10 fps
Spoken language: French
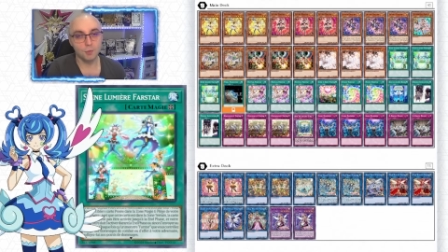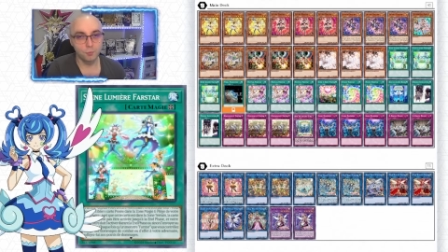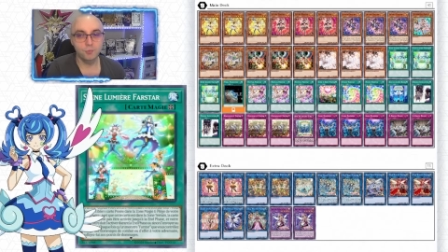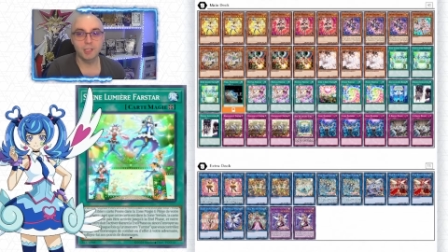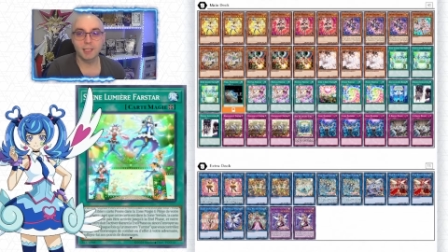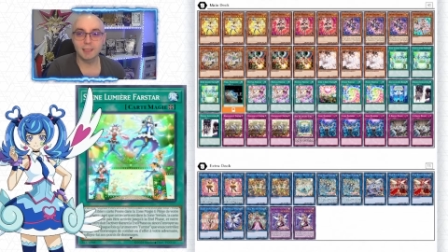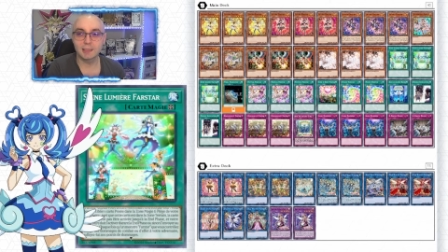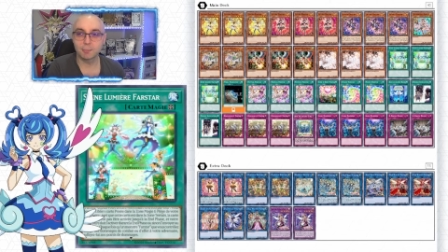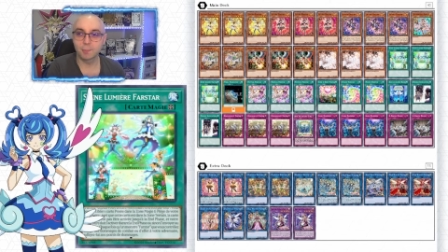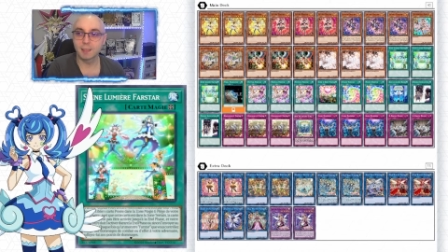Vous verrez,
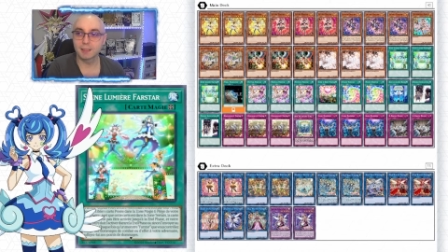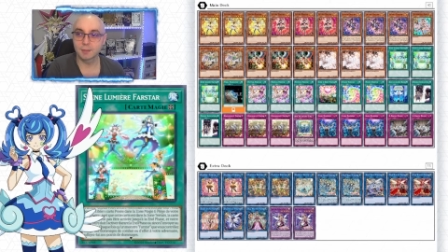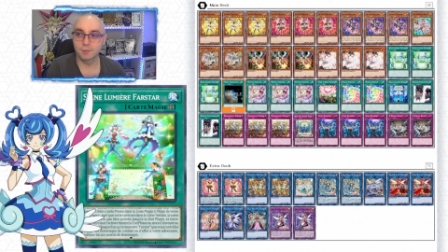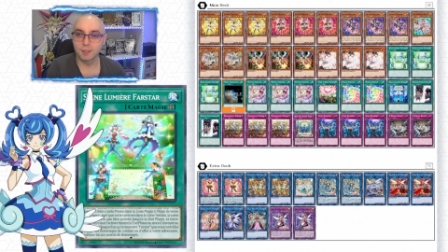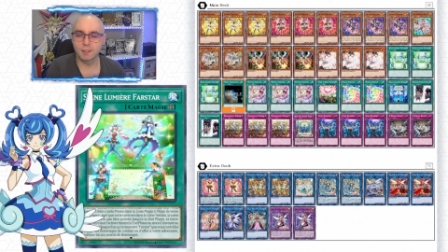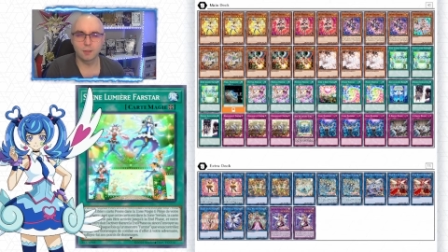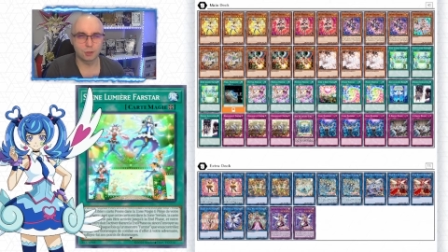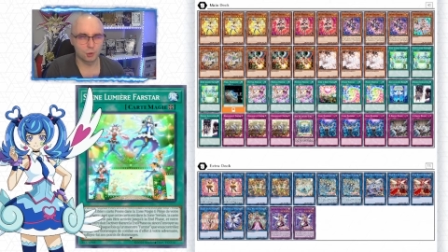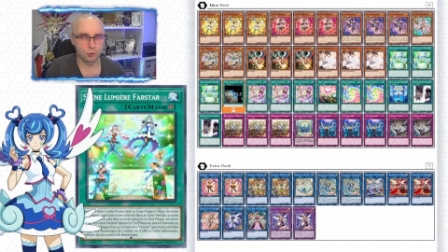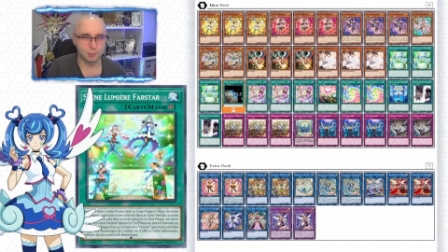ça peut partir vite. Alors,
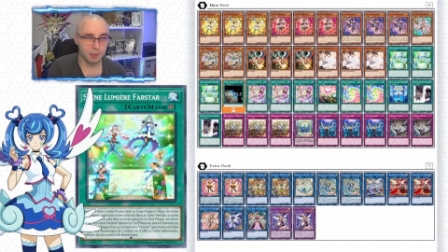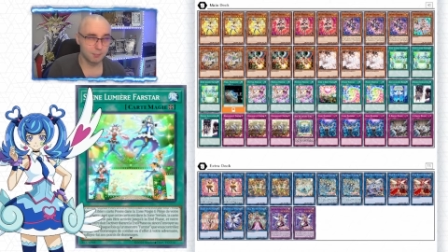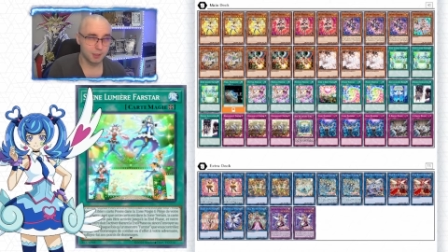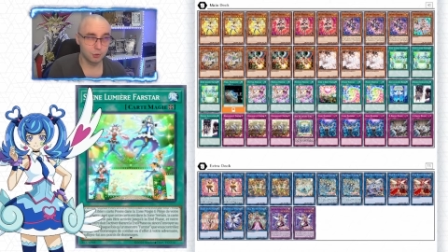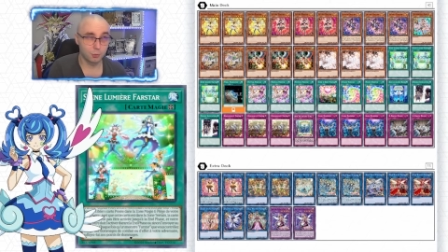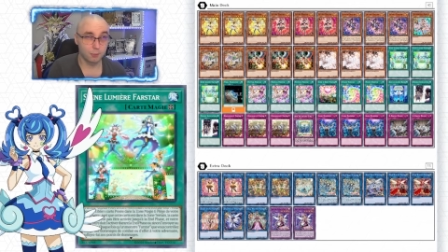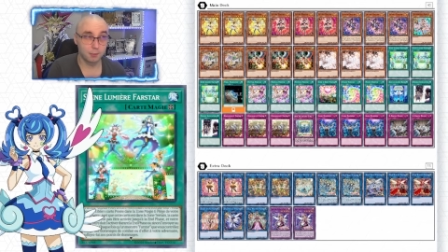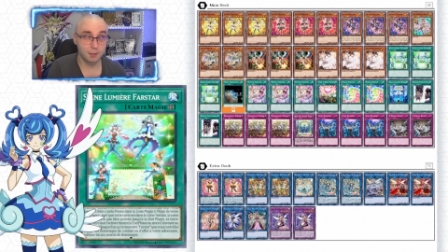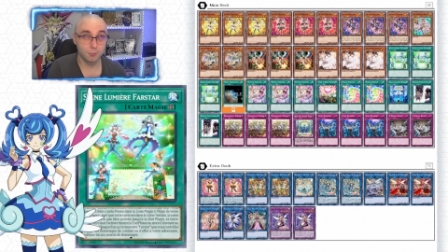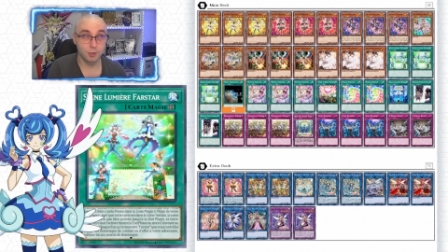dans mes replay, je crois
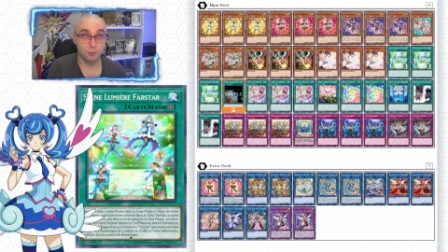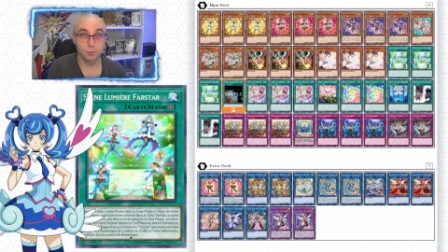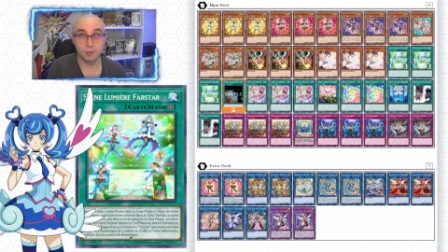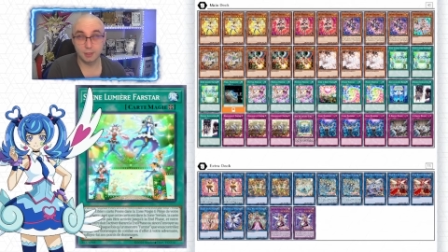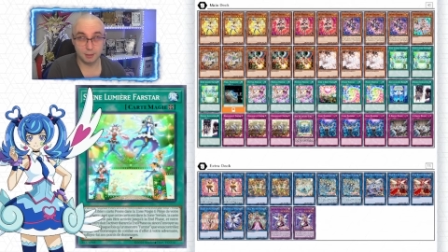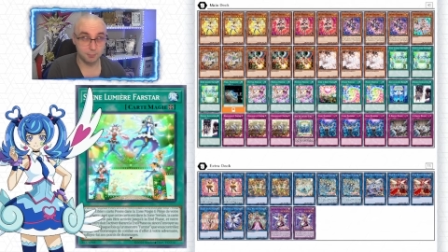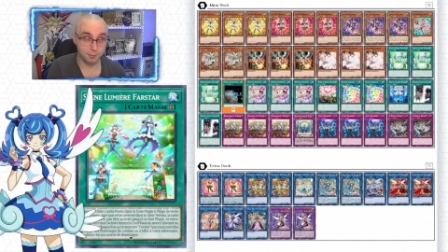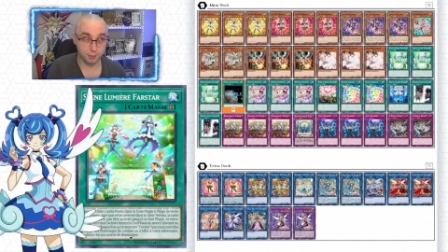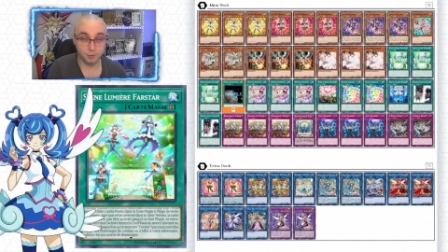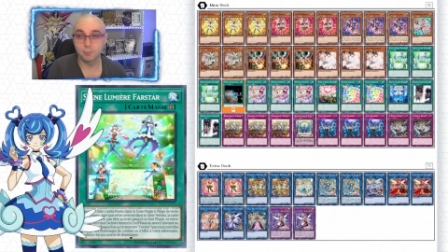pas avoir d'OTK
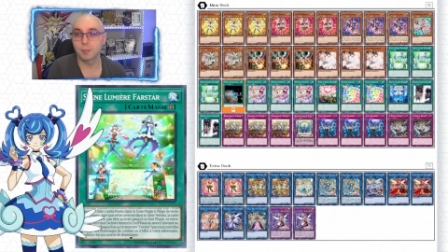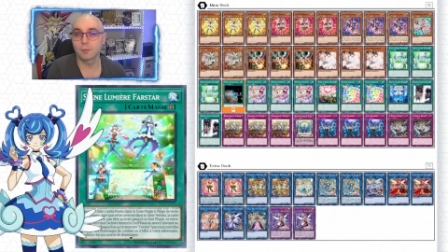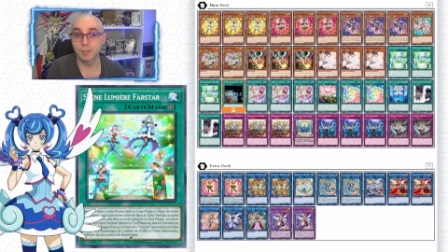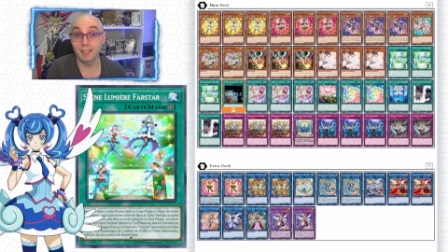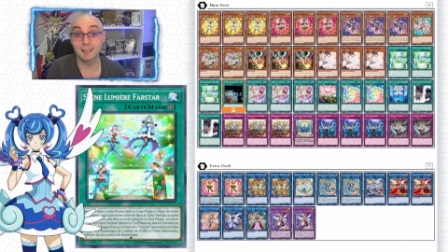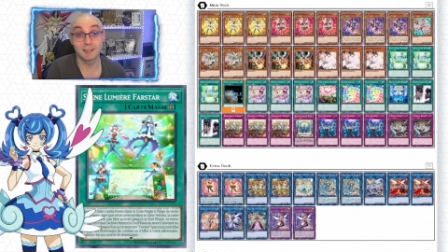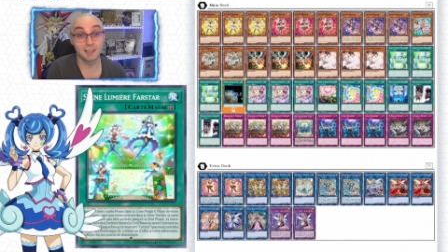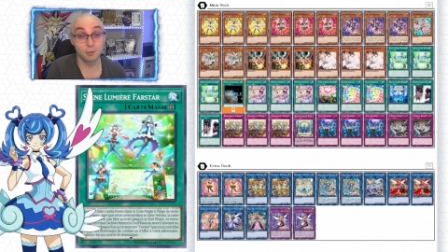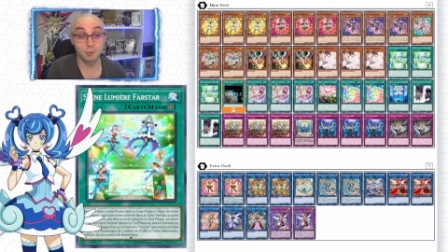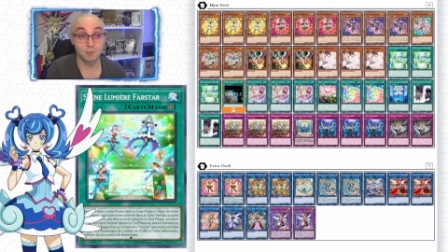Burn, mais en vrai,
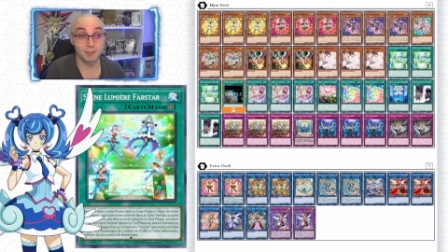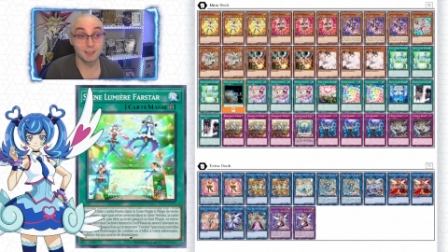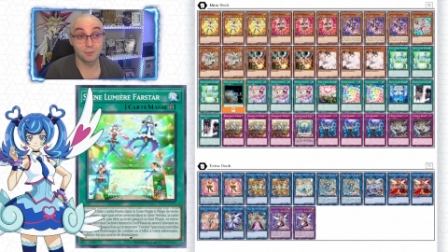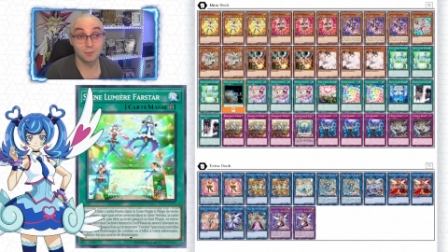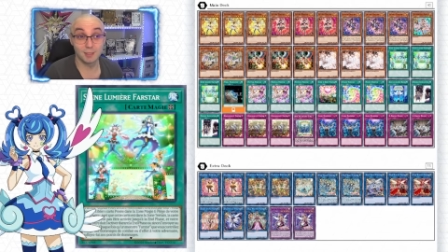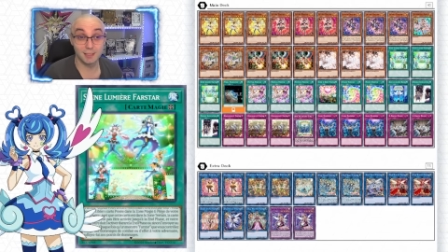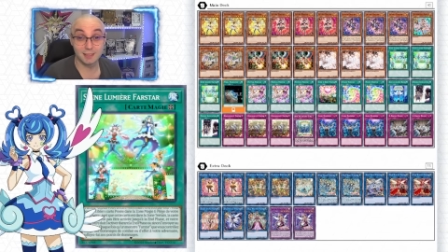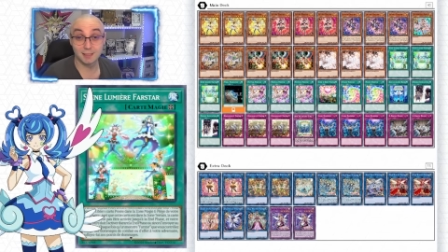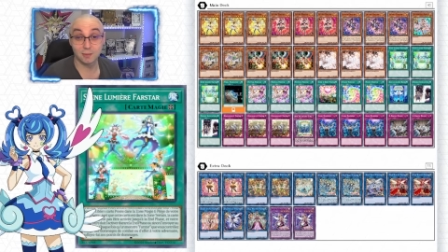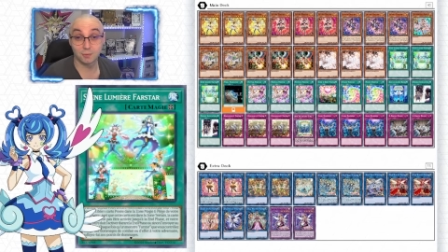celle lumière Farstar est une
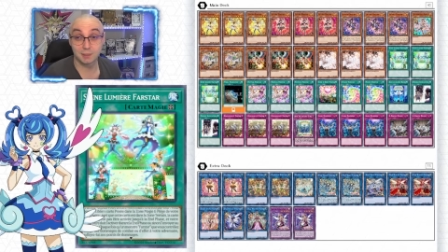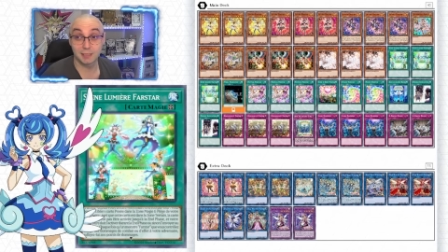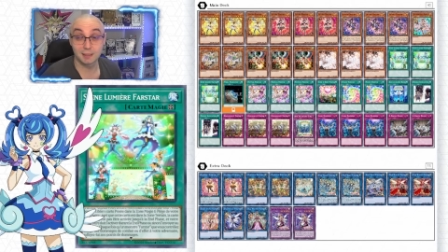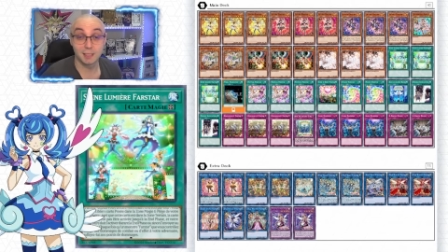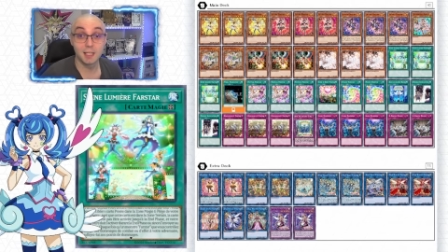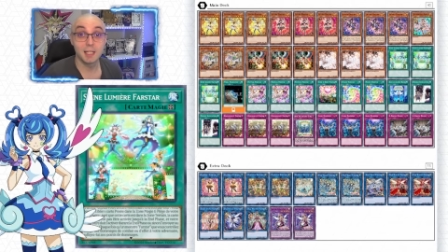excellente carte.